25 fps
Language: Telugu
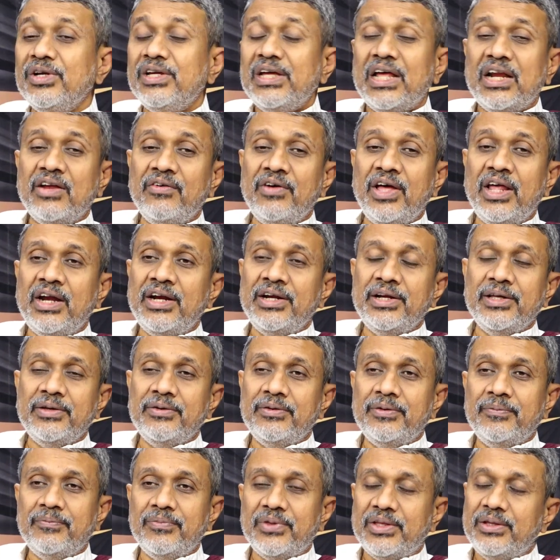గెలవాలని
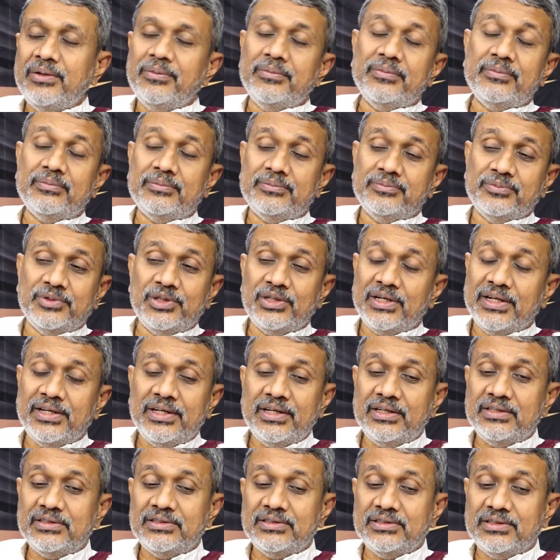
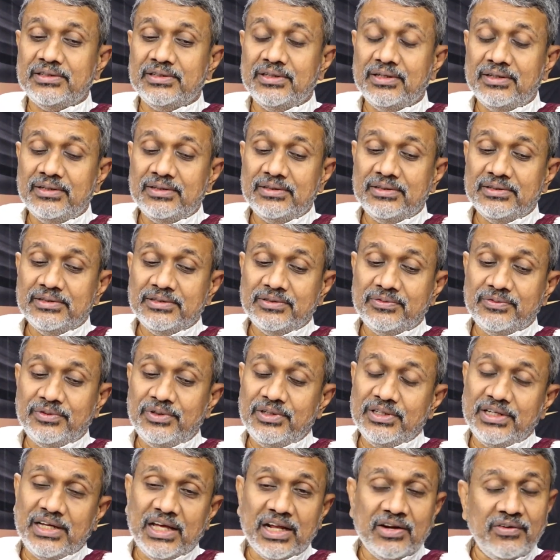మీరనే
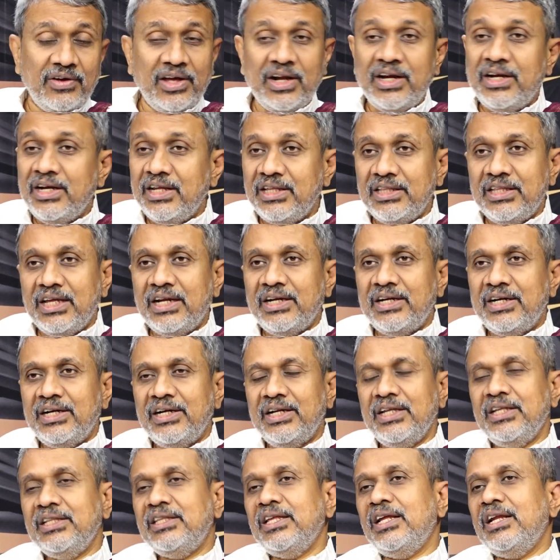వీళ్ళు గెలవాలనే
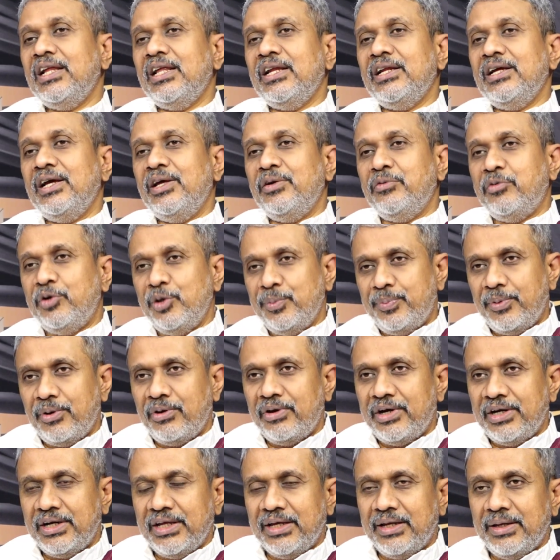దానికంటే తన అన్నగారు
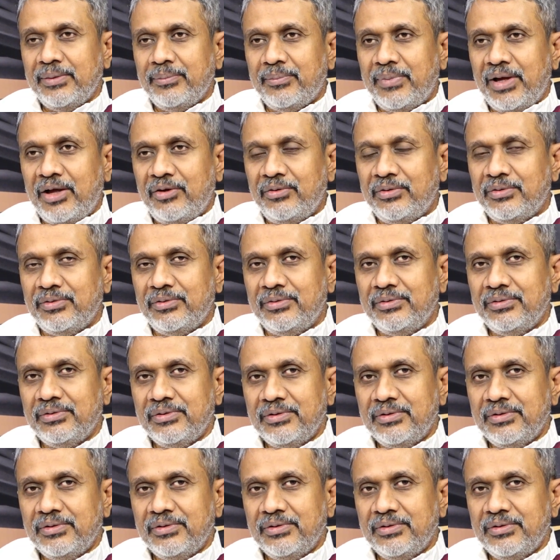ఓడిపోవాలనే భావం